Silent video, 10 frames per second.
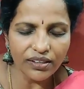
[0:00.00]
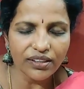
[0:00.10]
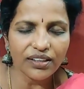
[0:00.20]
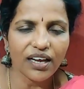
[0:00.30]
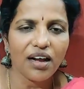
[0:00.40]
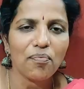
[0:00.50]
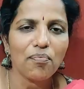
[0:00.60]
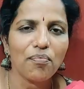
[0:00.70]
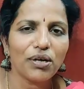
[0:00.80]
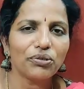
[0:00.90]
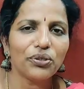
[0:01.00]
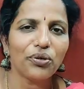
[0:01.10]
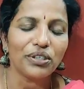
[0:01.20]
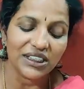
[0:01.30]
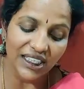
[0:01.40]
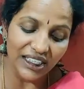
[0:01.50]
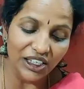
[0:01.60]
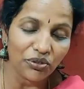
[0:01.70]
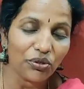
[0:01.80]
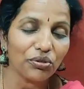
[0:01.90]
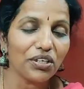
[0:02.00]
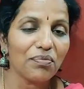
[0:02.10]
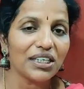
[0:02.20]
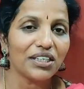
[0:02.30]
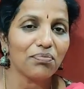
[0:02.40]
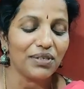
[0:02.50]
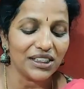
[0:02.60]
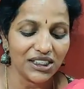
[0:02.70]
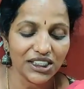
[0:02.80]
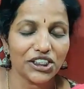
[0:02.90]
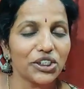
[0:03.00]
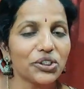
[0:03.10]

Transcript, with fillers: ఎంత కమ్మగా ఉందో నిజంగా ఇట్లా దొరికితే మాత్రం మంచిగా